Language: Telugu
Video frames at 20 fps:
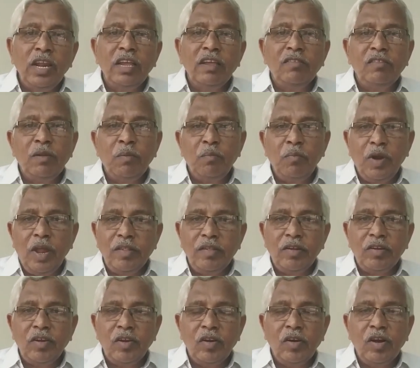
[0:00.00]
రాయలసీమ
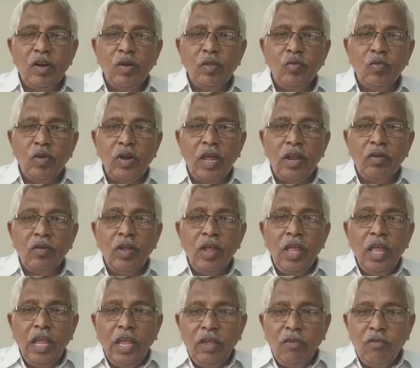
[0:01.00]
లిఫ్ట్ ఇరిగేషన్
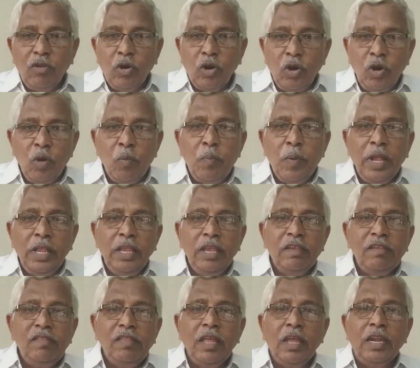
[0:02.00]
ప్రాజెక్టును కడుతున్నారు
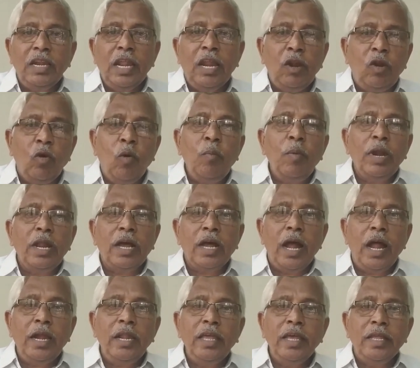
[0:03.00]
ఇవి రెండు
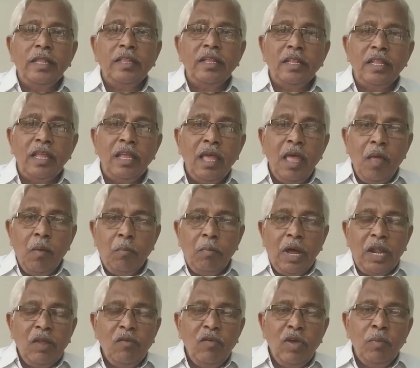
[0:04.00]
పనిచేస్తే నెల లోపల
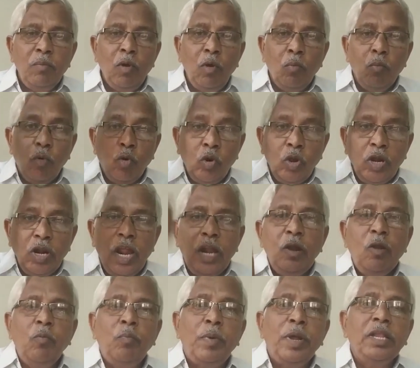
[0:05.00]
ఖాళీ అవుతుంది
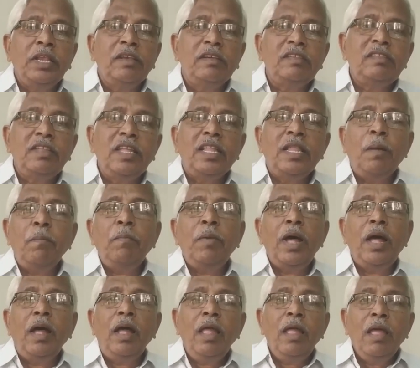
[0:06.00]
మనమేమో మూడు
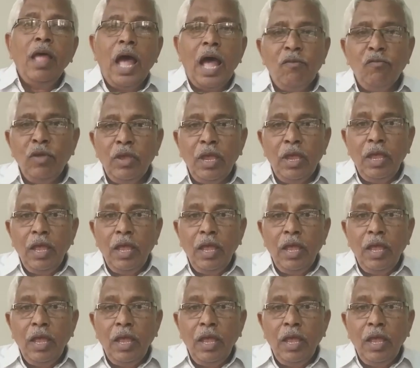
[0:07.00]
నెలలు పనిచేస్తే